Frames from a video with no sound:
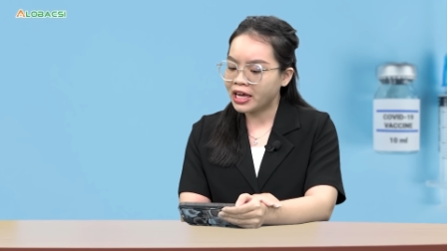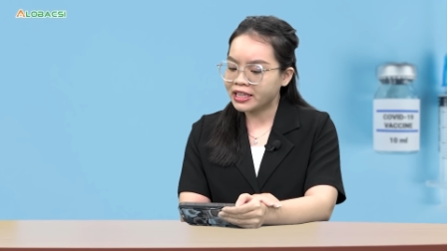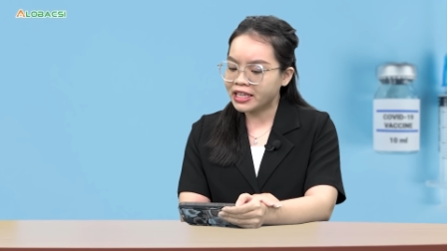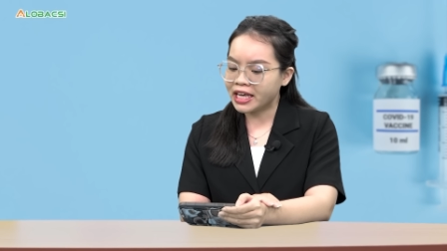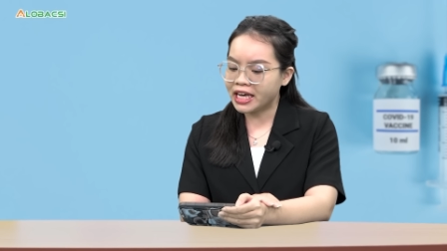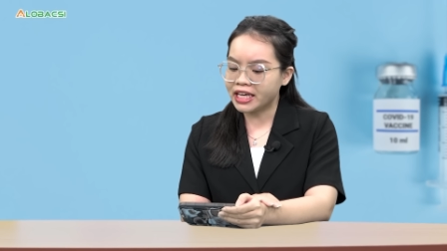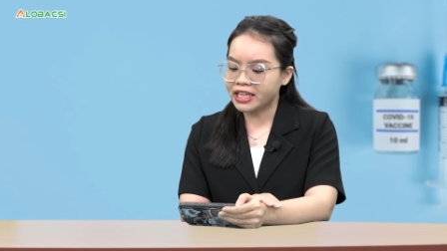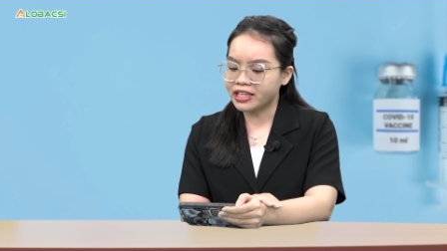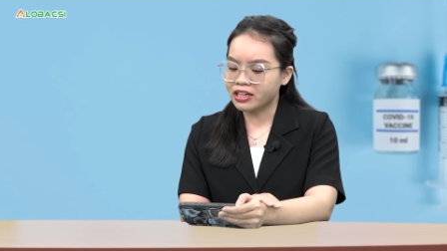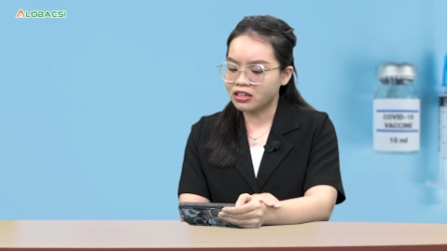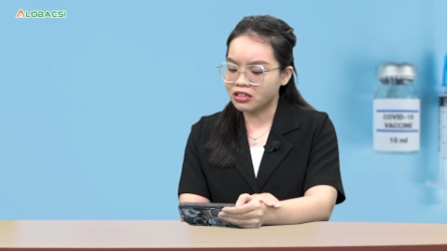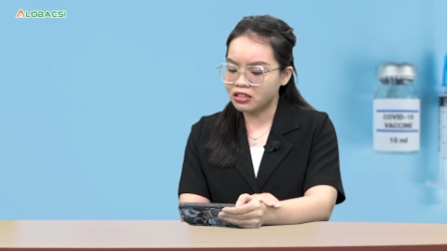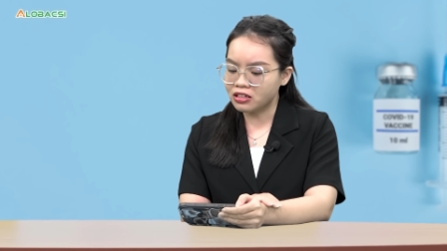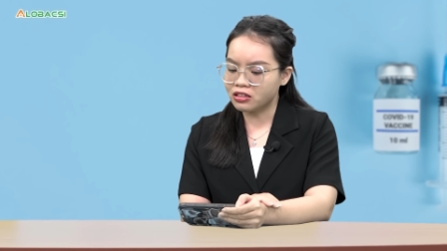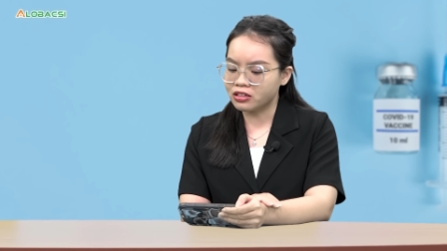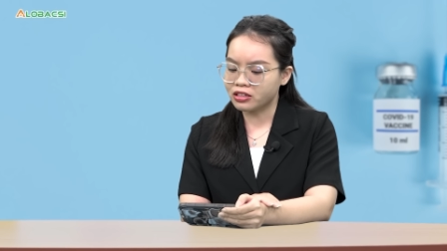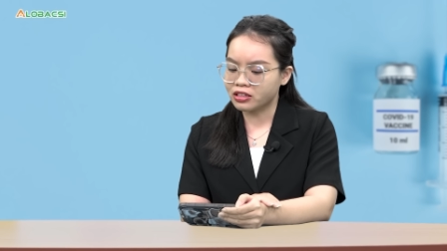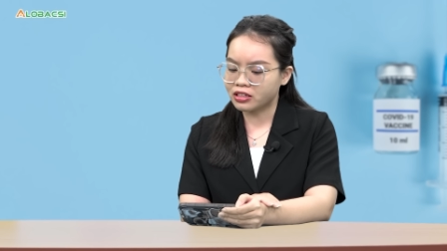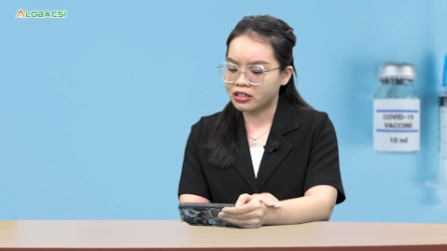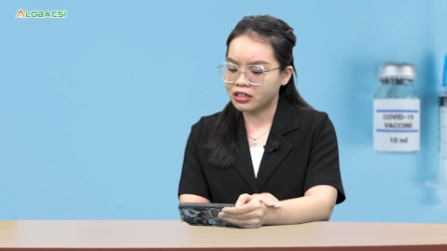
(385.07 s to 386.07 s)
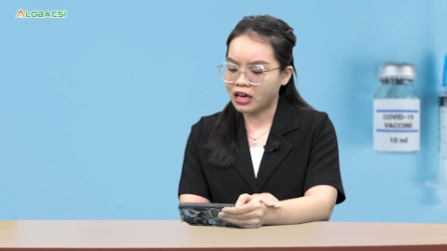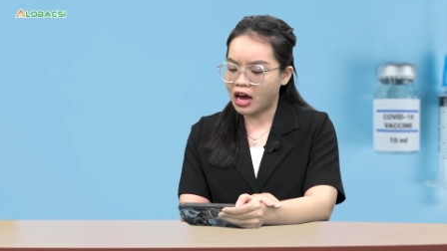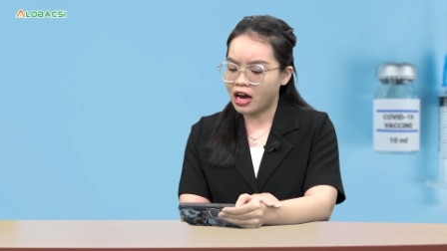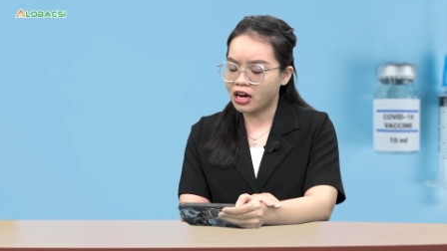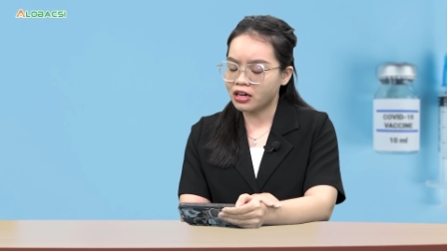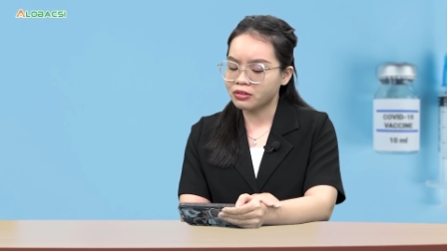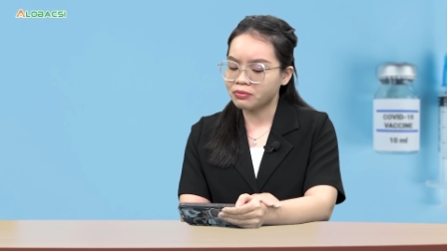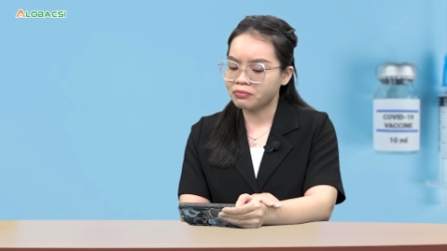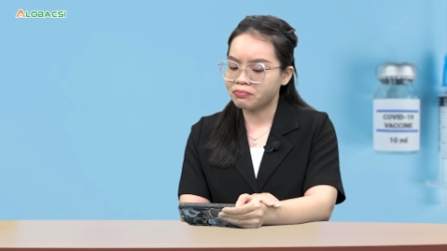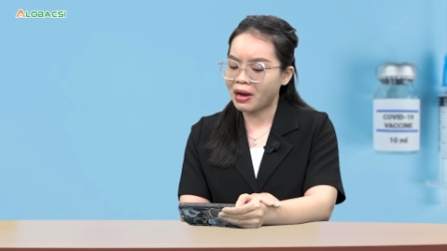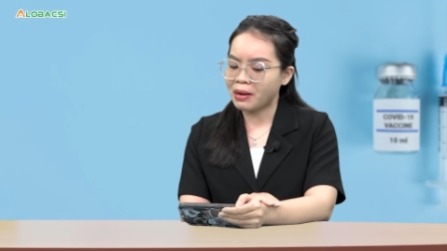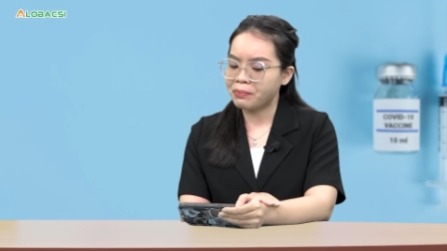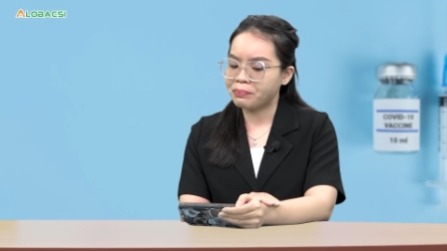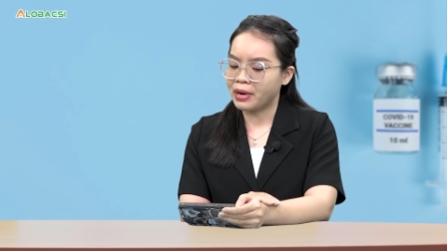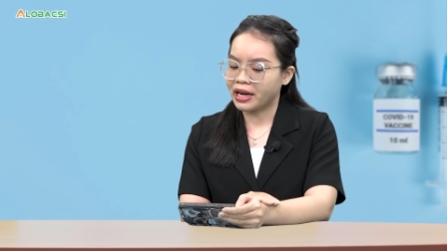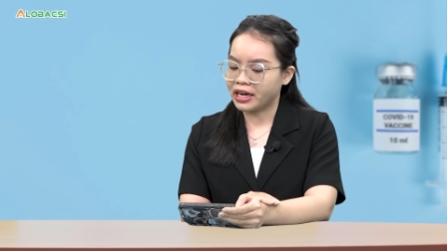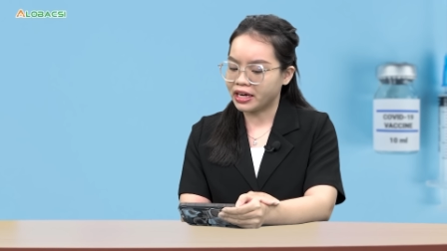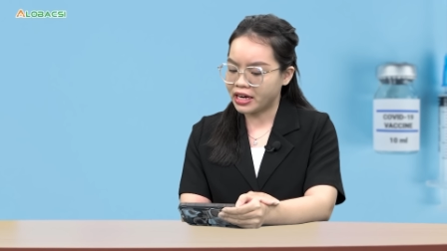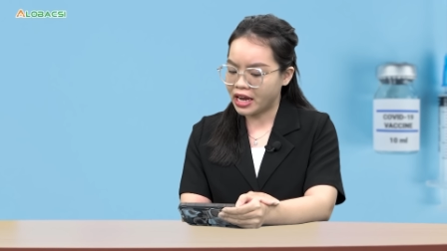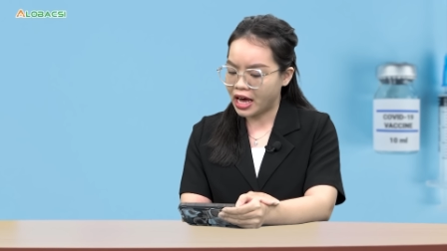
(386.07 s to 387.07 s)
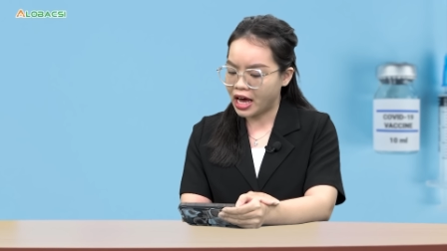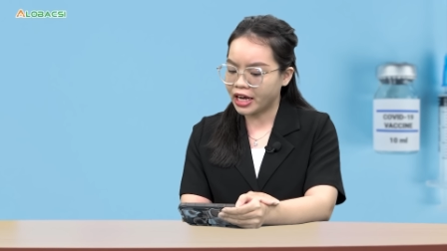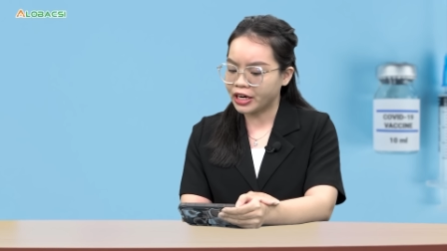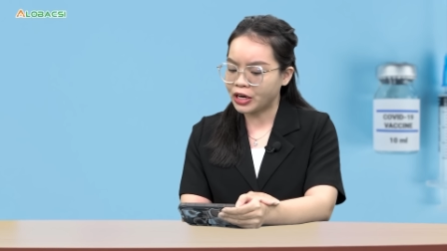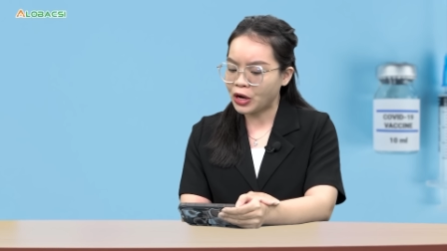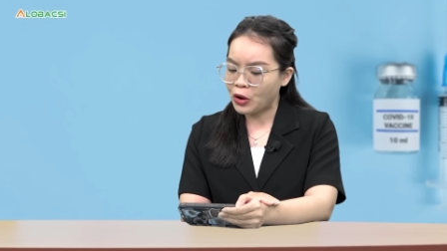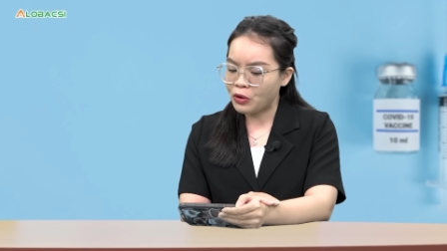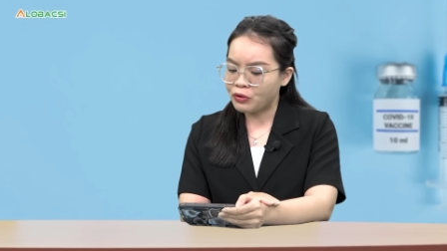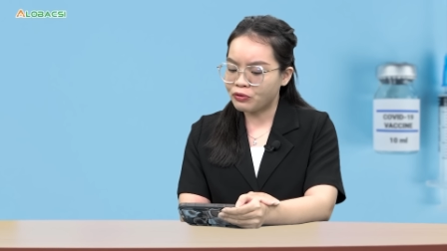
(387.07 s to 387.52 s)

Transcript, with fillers: thì những người có mắc bệnh nền